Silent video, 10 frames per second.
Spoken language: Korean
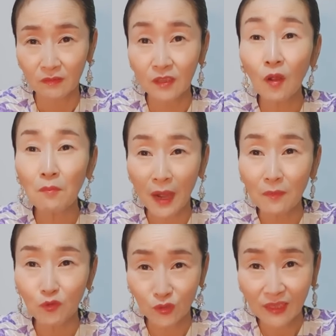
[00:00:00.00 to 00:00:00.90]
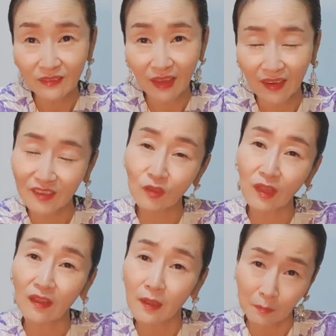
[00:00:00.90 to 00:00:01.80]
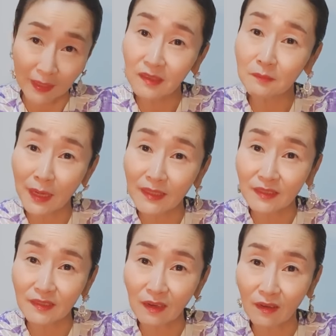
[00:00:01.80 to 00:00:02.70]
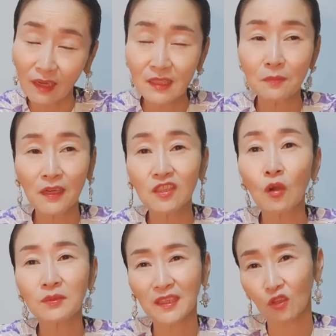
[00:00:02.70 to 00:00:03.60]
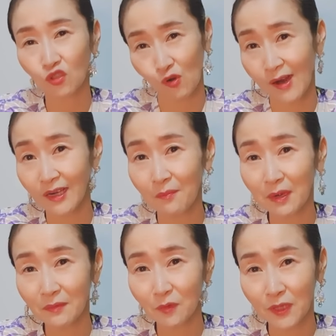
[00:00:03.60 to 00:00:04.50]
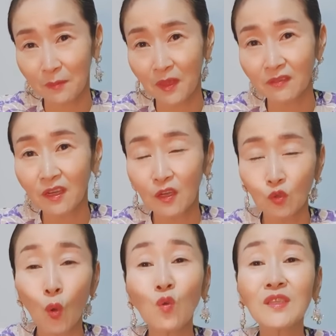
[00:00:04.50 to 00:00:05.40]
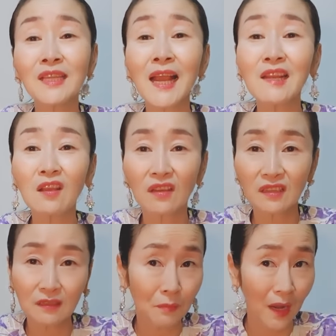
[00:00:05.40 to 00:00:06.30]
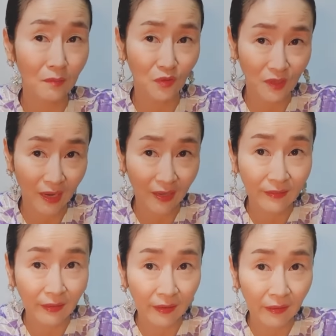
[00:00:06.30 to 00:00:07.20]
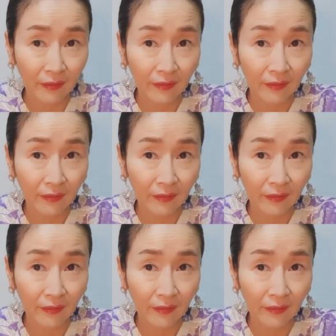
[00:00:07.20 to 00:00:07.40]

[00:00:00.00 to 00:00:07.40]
그런 마음으로 산다. 그런데 맞는 말이죠. 하지만 그거보다 더 정확한 말은 뭐냐면 통찰력 있는 마음으로 살아야 돼요.